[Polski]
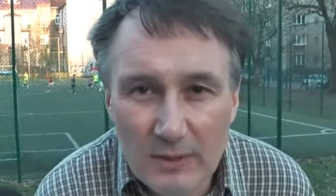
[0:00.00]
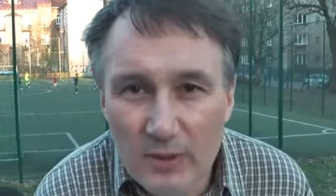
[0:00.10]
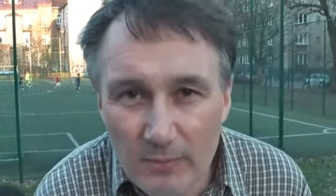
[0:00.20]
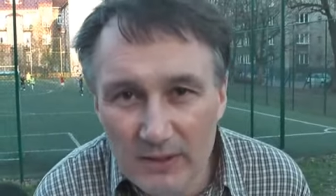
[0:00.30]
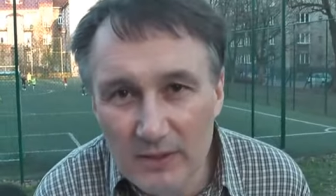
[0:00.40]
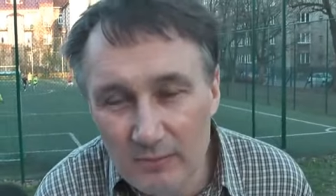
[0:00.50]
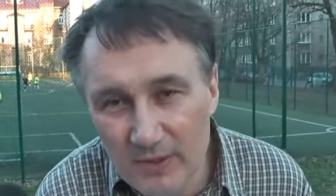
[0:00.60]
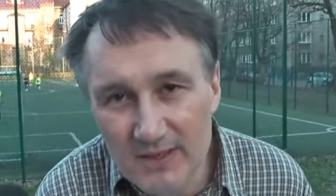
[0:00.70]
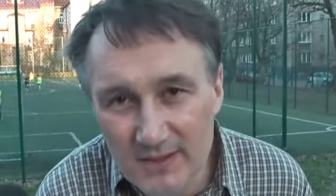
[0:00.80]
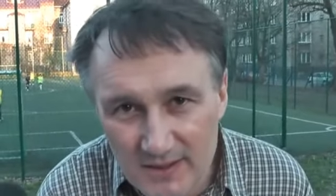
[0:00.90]
mnie pani
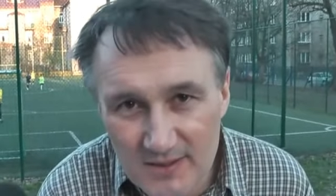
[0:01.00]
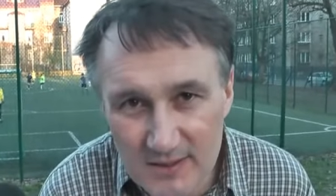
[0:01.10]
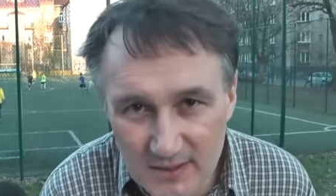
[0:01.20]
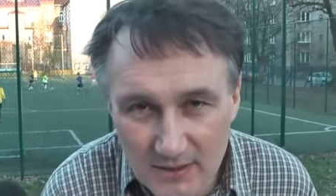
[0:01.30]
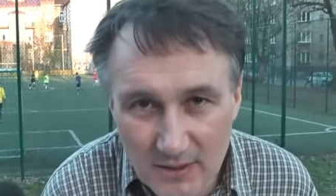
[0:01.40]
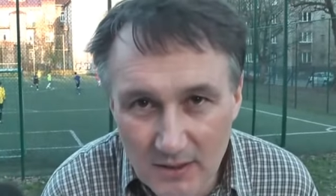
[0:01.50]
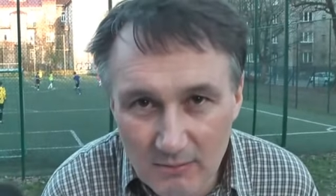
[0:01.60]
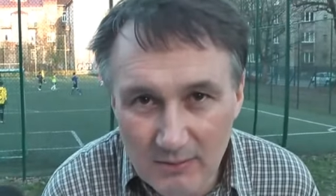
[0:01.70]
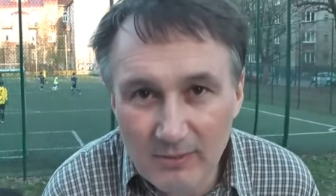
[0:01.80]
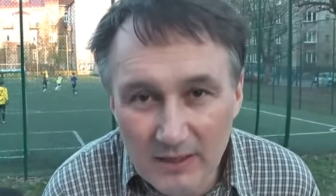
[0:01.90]
prezes y,
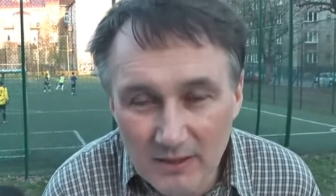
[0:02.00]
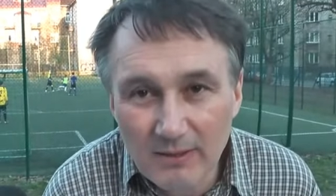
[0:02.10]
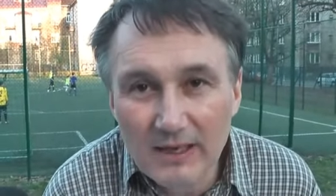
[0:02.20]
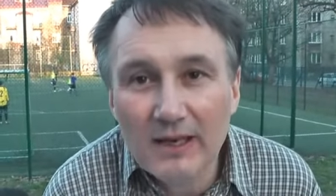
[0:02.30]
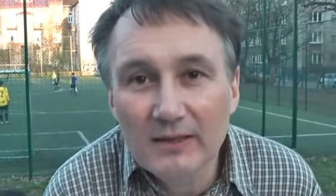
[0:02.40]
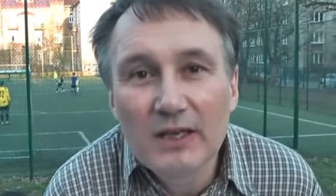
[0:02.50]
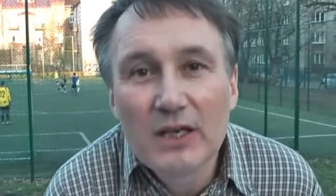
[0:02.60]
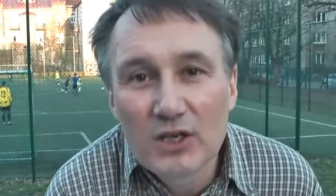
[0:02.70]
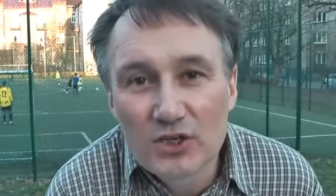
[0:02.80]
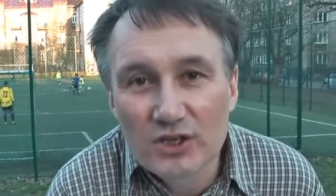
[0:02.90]
Barbary Baran,
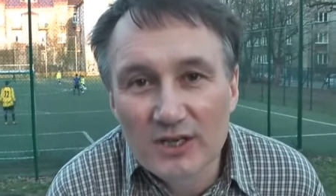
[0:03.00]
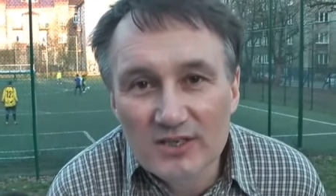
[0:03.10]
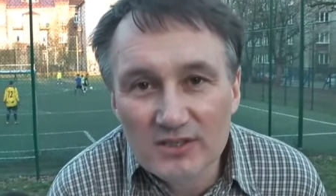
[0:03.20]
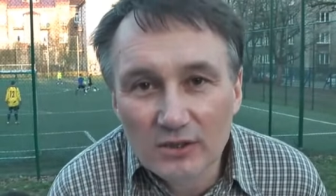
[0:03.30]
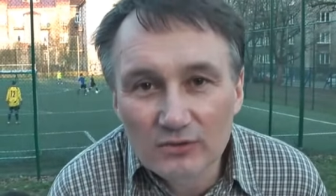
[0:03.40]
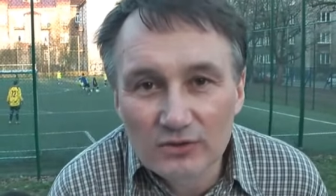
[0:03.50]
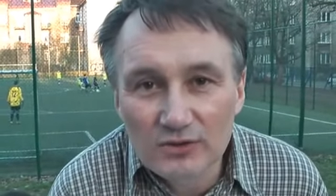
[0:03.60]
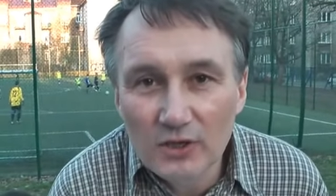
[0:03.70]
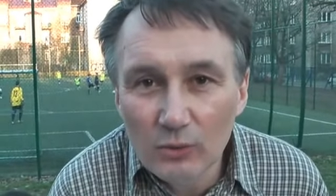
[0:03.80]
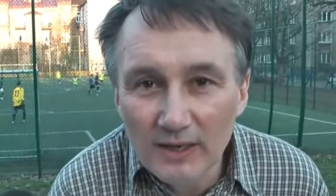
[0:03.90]
że sąd
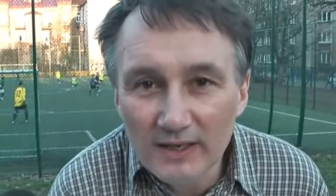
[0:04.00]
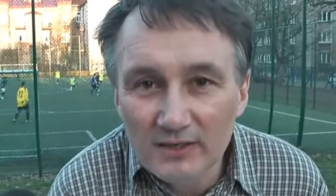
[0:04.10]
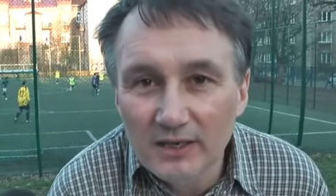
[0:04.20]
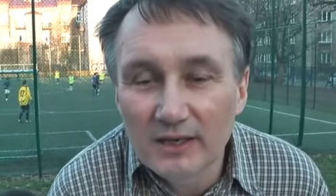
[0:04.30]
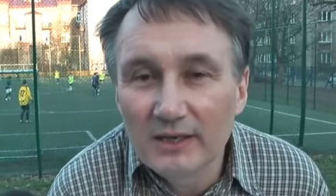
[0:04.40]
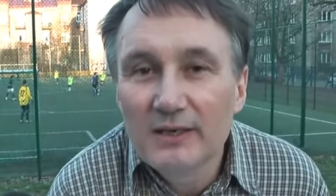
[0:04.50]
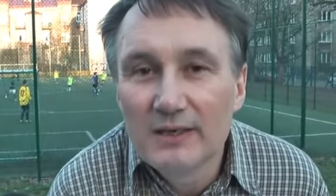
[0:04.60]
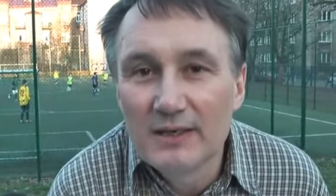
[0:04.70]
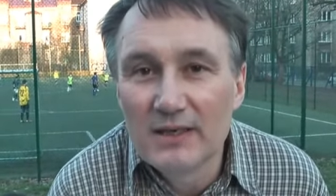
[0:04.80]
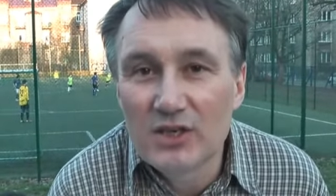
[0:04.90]
nie ulegnie
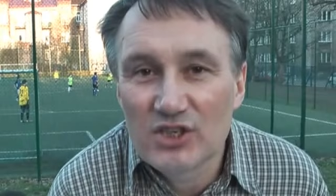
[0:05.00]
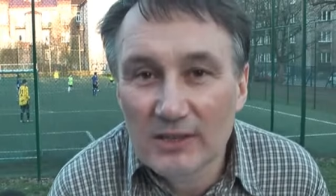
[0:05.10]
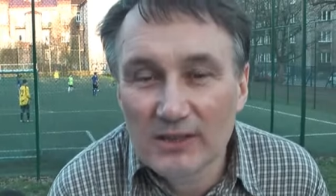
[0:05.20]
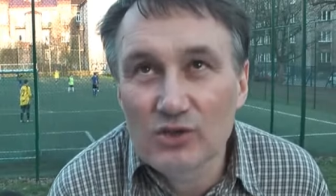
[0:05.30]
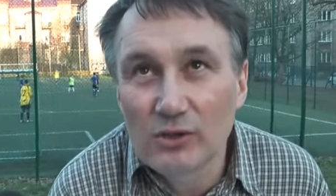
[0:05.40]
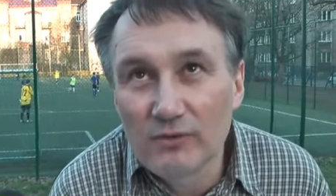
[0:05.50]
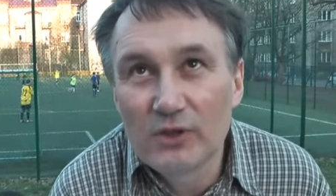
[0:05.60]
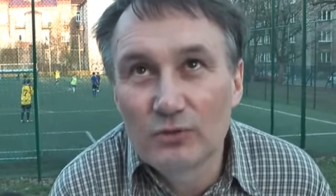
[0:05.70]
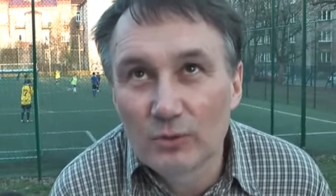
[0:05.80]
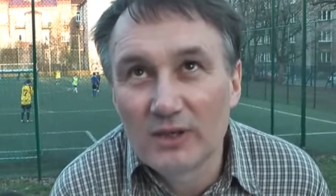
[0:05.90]
szantażowi szantażowi,
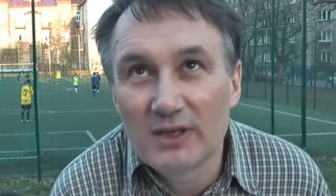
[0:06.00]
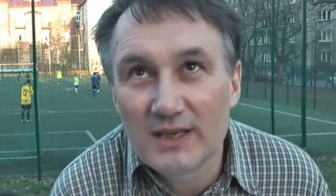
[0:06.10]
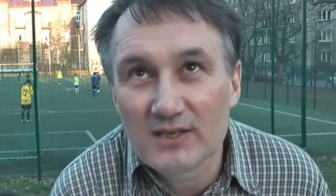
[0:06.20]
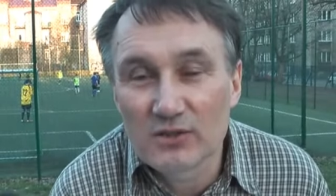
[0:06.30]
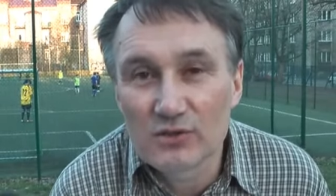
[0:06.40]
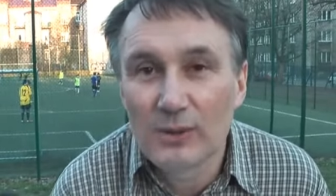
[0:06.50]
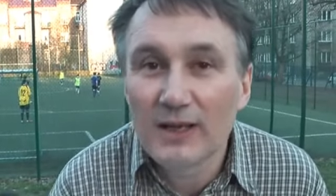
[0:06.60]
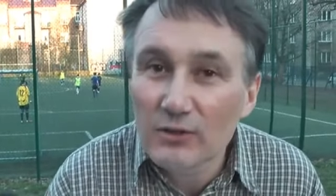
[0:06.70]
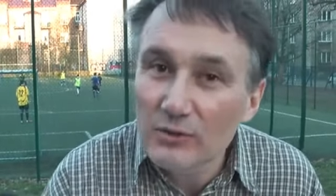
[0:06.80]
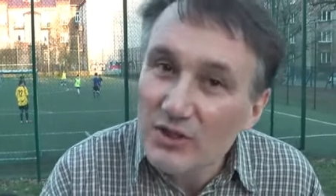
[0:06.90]
który ja stosuję.
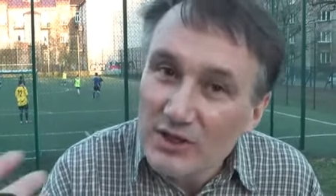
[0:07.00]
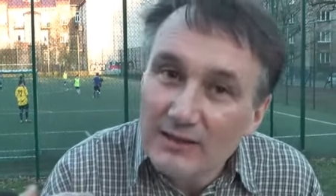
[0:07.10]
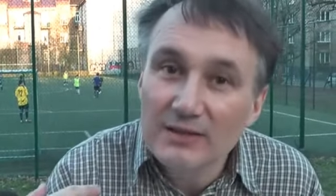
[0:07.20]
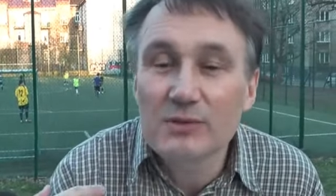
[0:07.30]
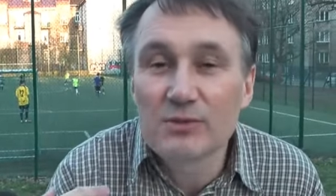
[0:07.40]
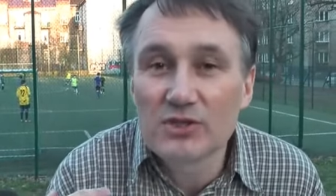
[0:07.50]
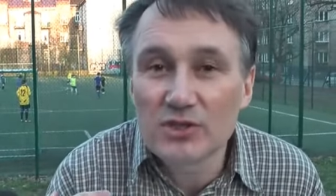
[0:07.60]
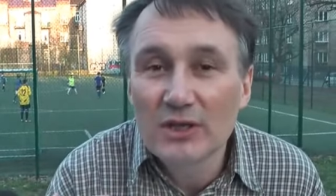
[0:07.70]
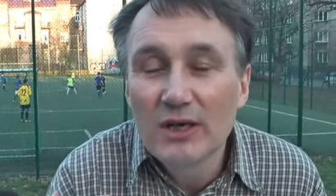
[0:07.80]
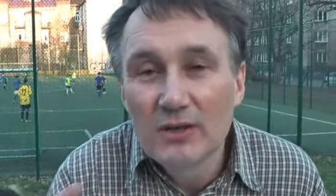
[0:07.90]
A to nie szantaż
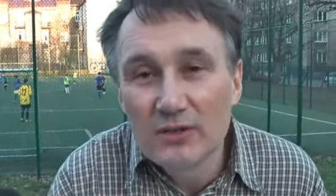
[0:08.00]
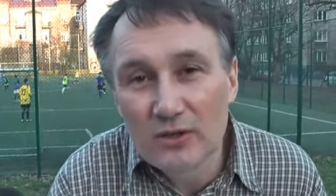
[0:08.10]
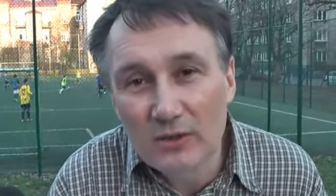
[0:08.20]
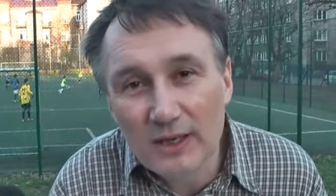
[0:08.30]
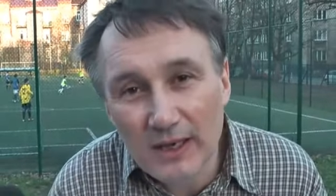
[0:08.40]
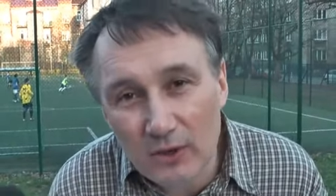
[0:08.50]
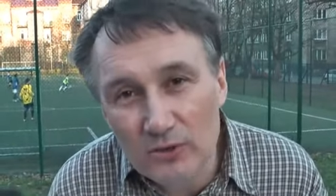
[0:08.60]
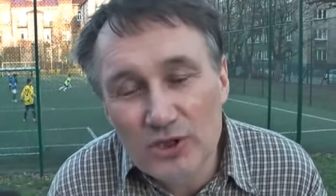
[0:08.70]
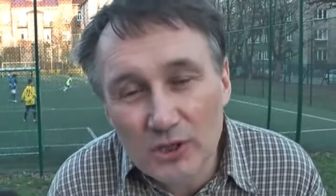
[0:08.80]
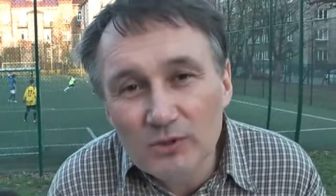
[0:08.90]
przecież, tylko ja
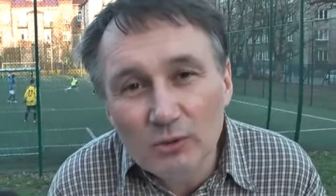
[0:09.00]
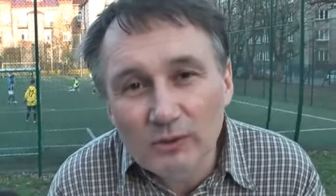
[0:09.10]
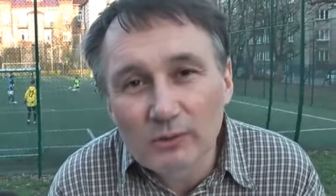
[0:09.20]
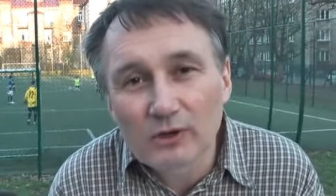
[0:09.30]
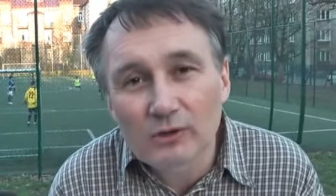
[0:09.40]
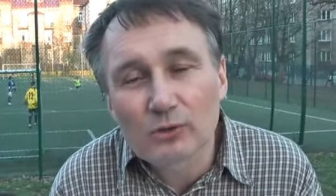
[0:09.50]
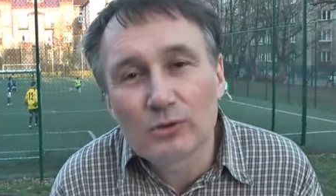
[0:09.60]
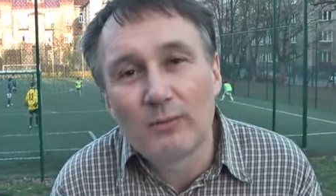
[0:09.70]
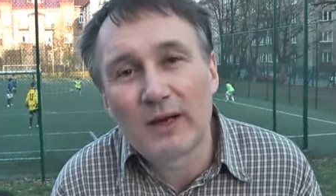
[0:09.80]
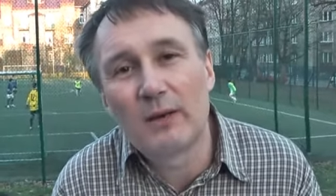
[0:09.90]
od sierpnia ubiegłego roku
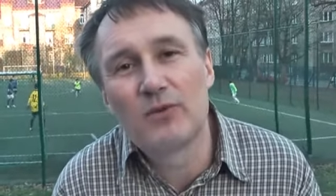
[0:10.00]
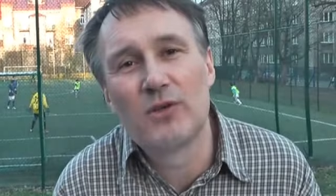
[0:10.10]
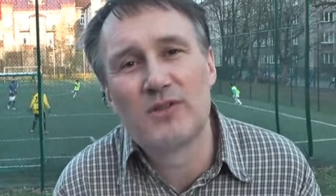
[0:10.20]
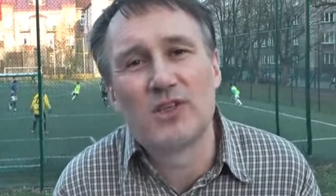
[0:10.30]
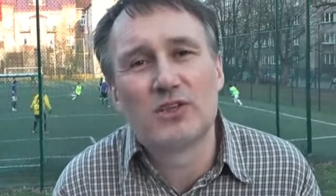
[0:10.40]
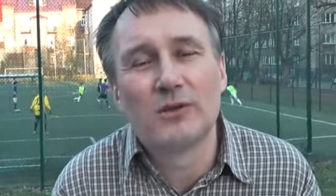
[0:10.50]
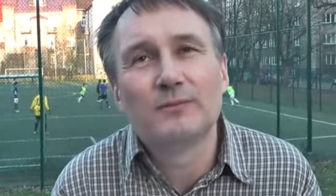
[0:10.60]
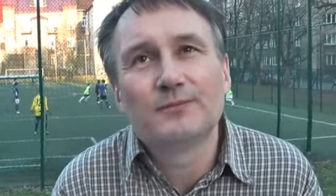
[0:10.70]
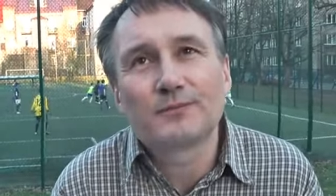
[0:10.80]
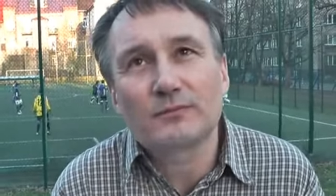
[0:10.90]
domagam się od sędzi... Rodzaj
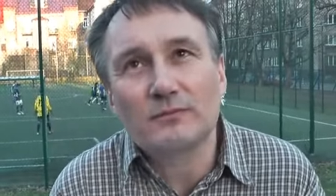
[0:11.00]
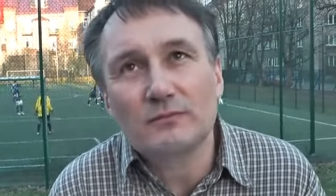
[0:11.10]
pikiety.